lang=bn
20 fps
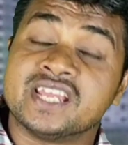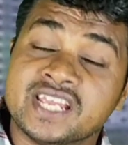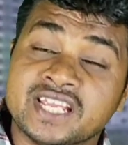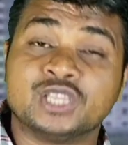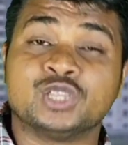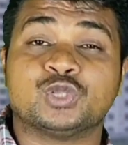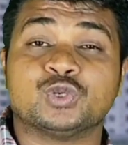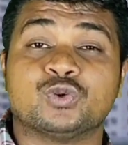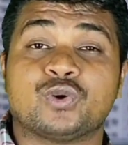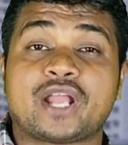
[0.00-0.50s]

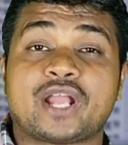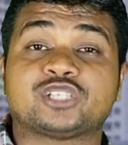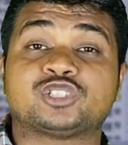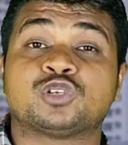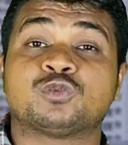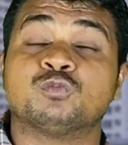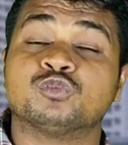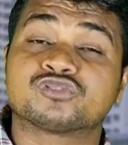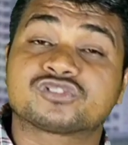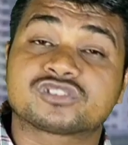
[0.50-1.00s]
হিন্দু হিন্দু
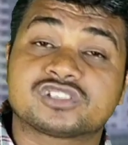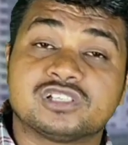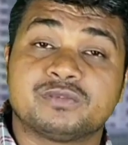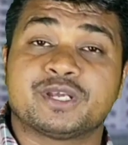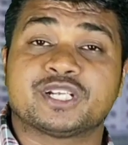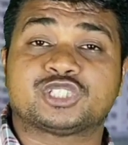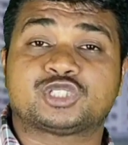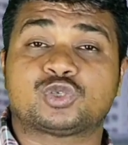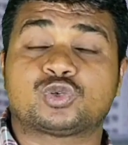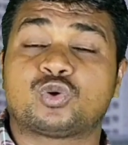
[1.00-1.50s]
একজন
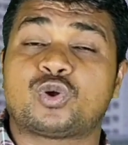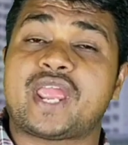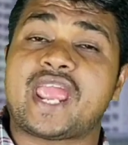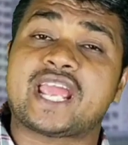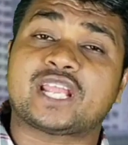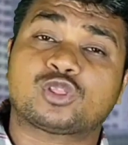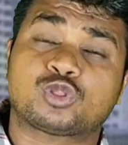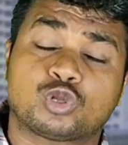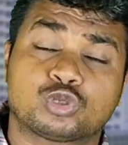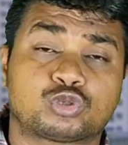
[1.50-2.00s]
মুসলিমের জন্য
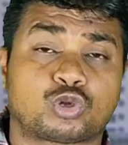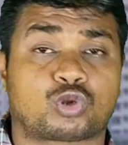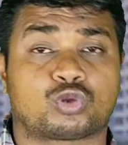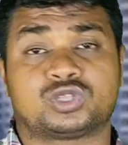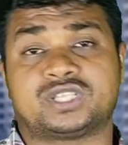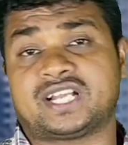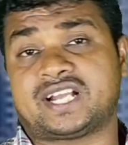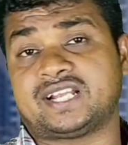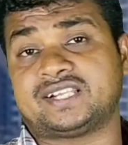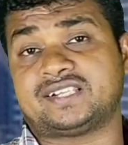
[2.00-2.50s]
এত
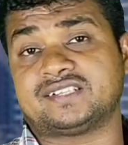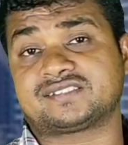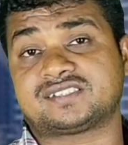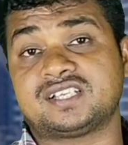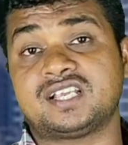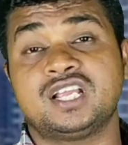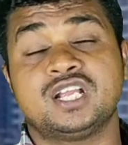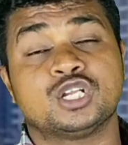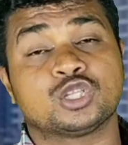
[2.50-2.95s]
দরদ দেখা যাচ্ছে